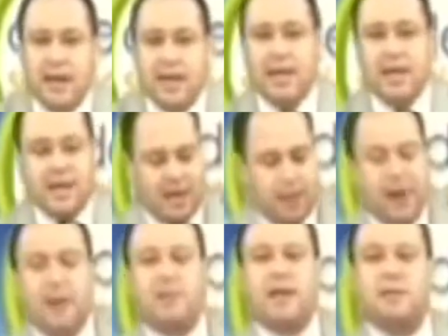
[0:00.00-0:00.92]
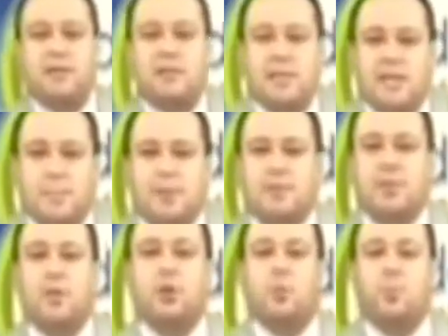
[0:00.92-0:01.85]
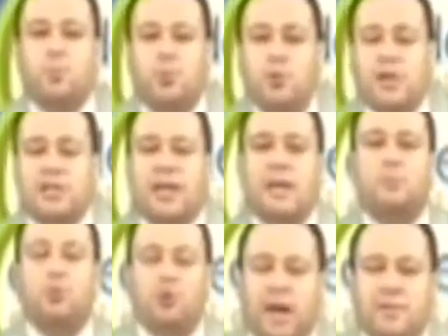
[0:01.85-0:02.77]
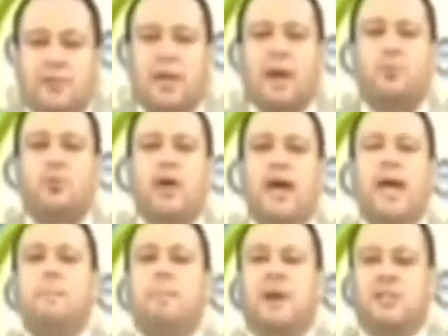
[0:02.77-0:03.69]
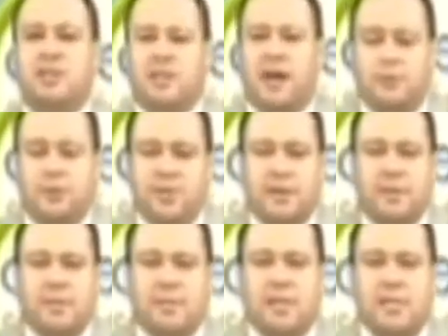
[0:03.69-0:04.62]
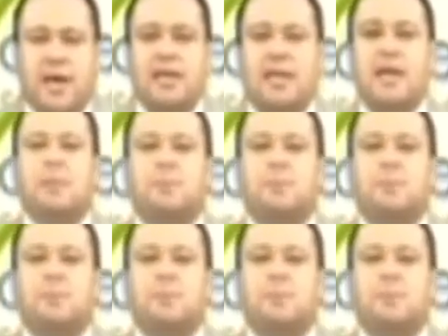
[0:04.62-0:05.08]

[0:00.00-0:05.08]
da kabak tatlısı dediğimiz bu reçel, bu tat bunu en başta sağlıyor sevgili seyirciler.